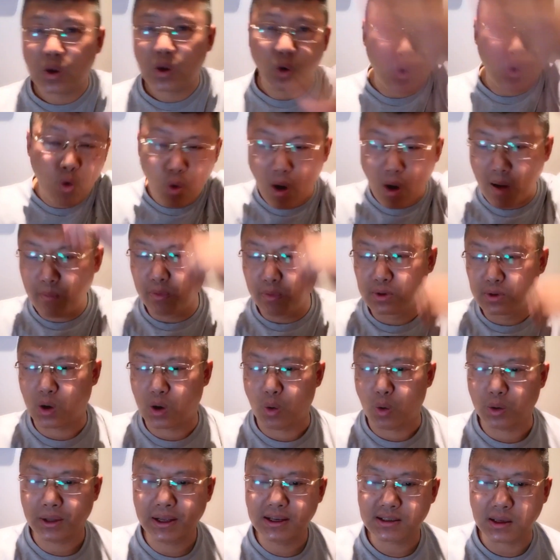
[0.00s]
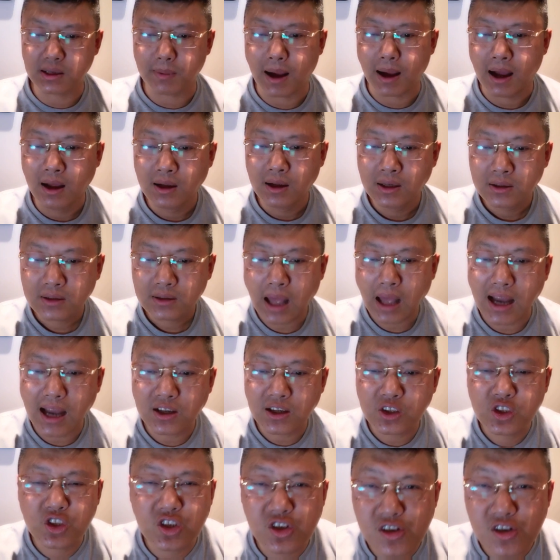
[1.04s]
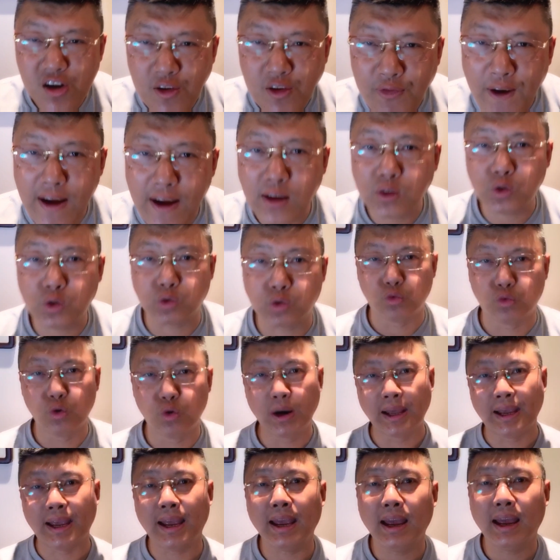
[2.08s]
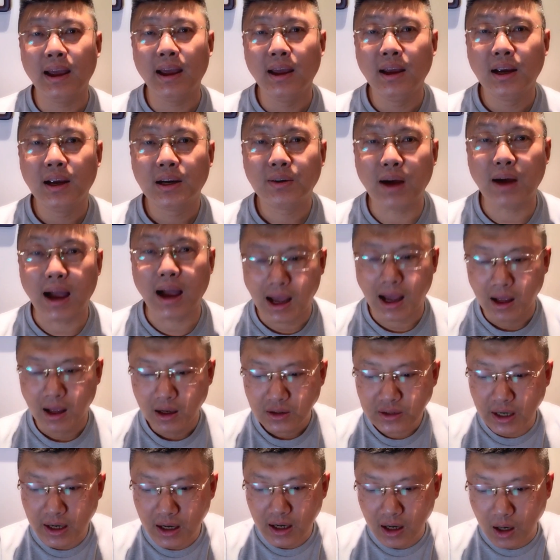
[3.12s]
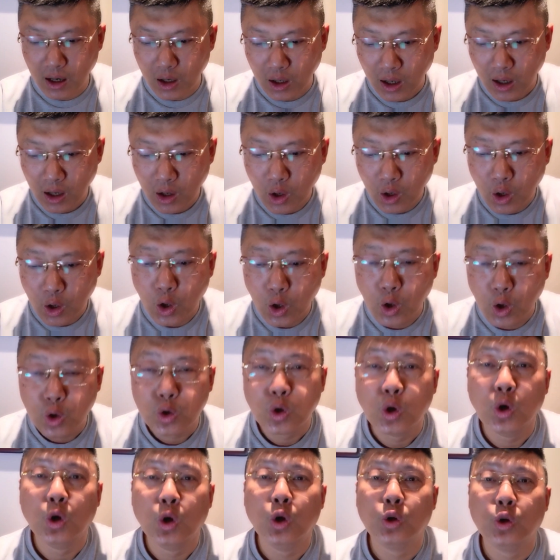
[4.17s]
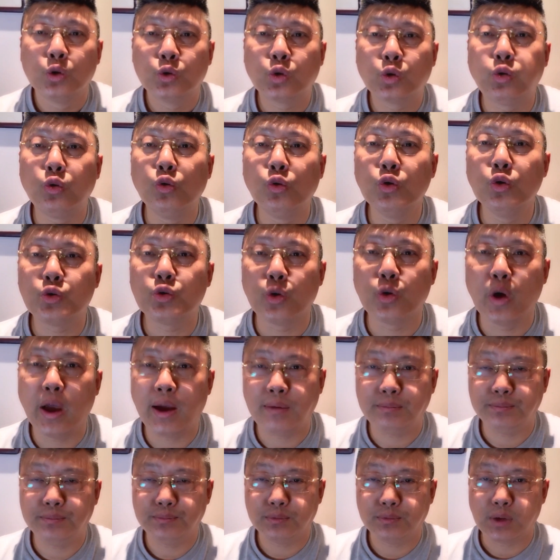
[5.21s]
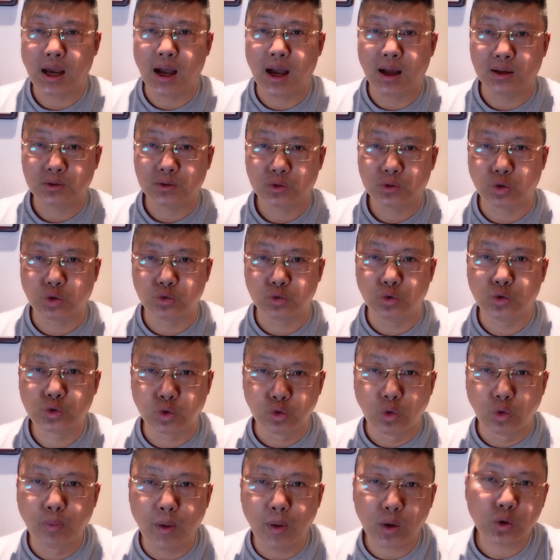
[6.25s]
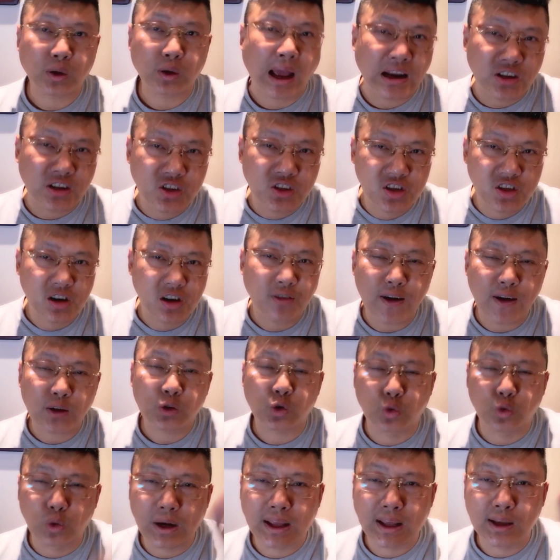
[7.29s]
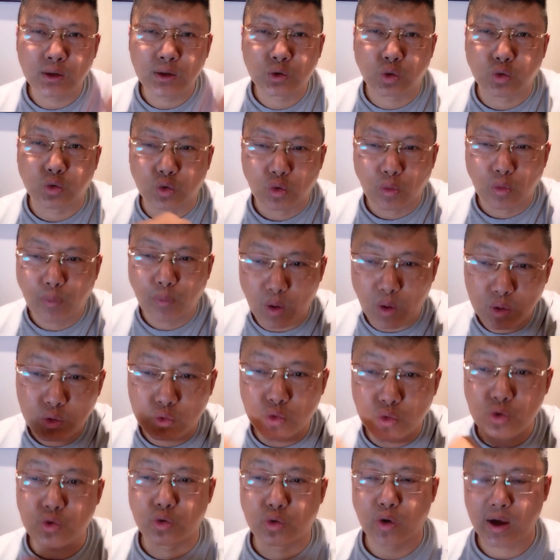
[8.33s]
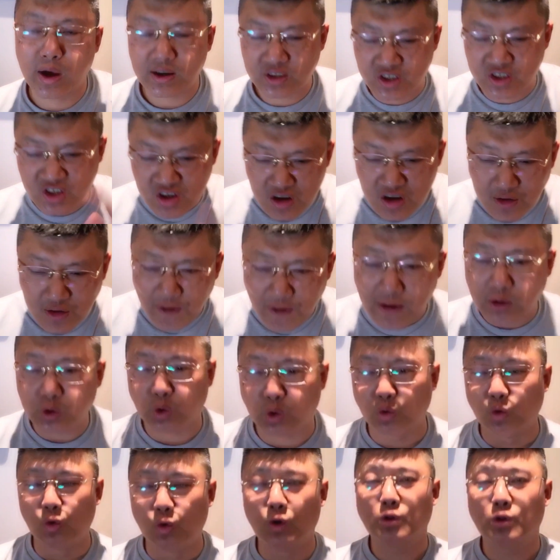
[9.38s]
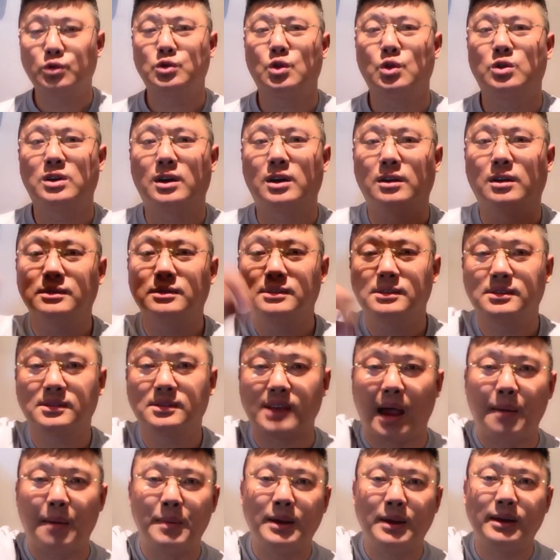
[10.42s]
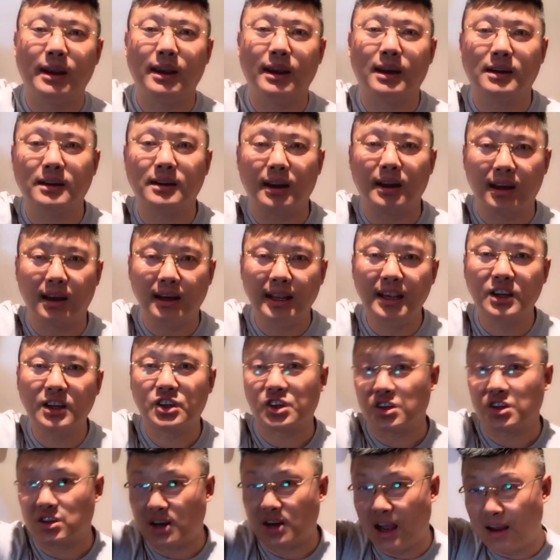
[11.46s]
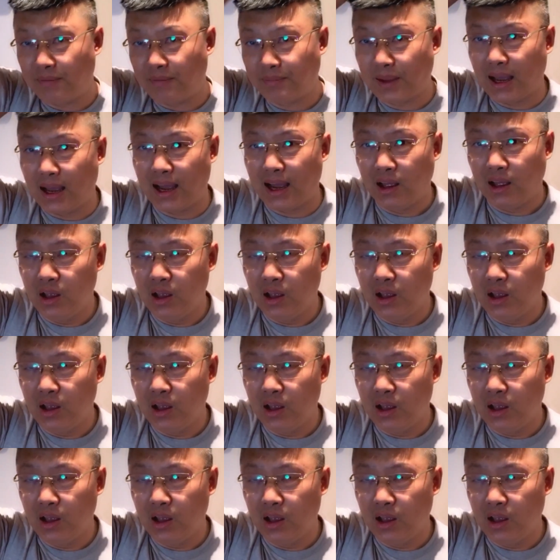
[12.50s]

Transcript: 就快不走的意思了。探直方土里是吧？这个突厥啊，吐吐蕃探直方土里，吐蕃突厥直方图就是咱们这个这个历史上啊，